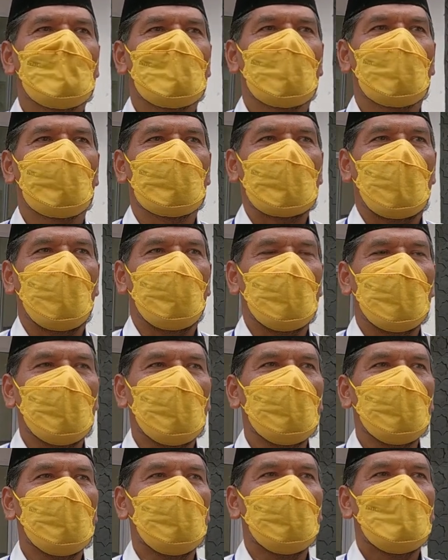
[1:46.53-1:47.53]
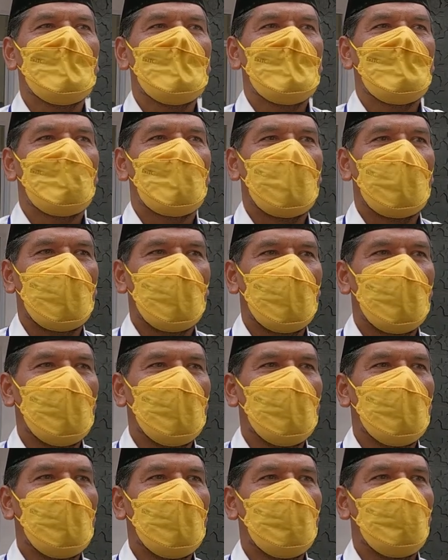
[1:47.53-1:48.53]
terutama
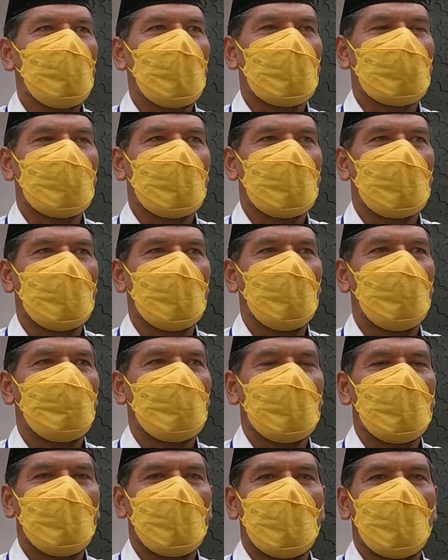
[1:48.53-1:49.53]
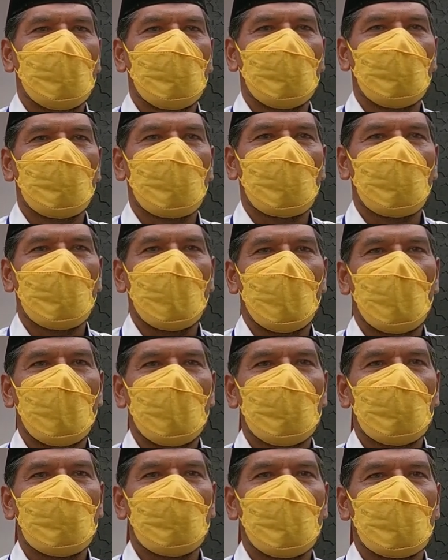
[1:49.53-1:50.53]
Balai Pelaksana Penyediaan Rumah
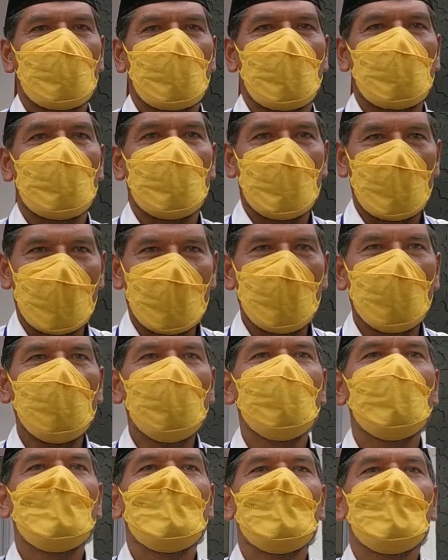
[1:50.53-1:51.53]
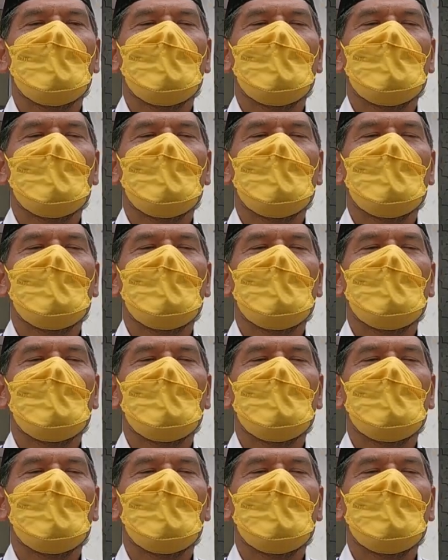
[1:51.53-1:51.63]
Sumatera 3